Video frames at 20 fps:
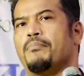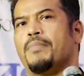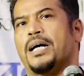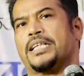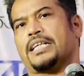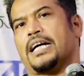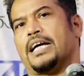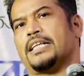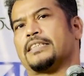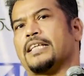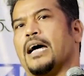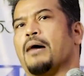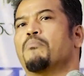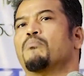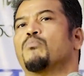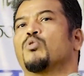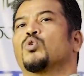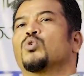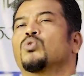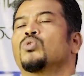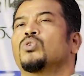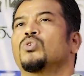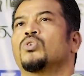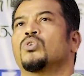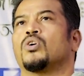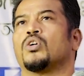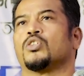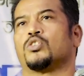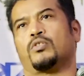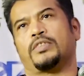মাথায় তাম্বু
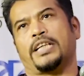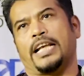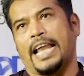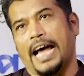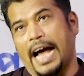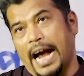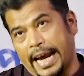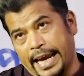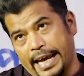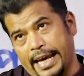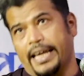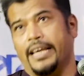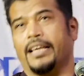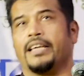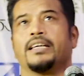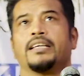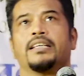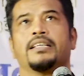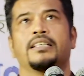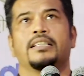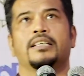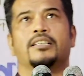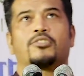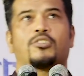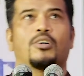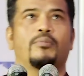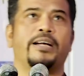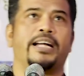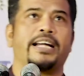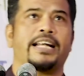যদি লাগে
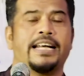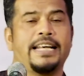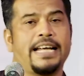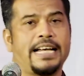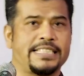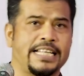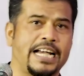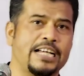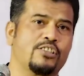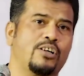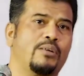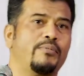তবে এটা না জায়েজ